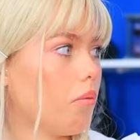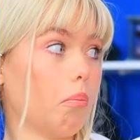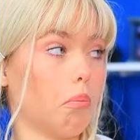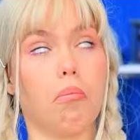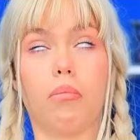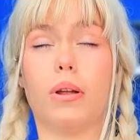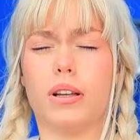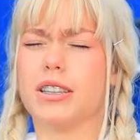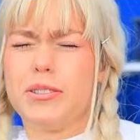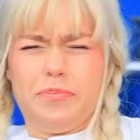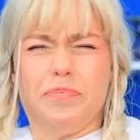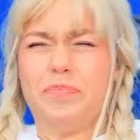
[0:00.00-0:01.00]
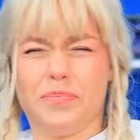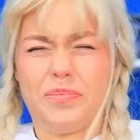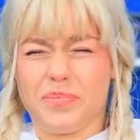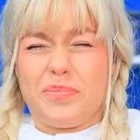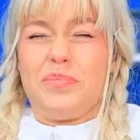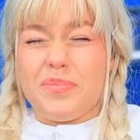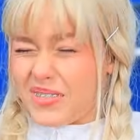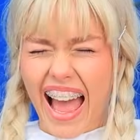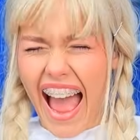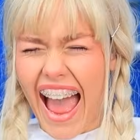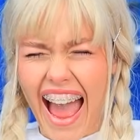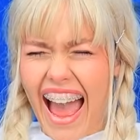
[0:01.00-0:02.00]
Wow, bagaimana
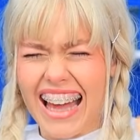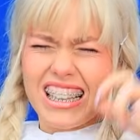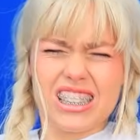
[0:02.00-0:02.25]
kalau aku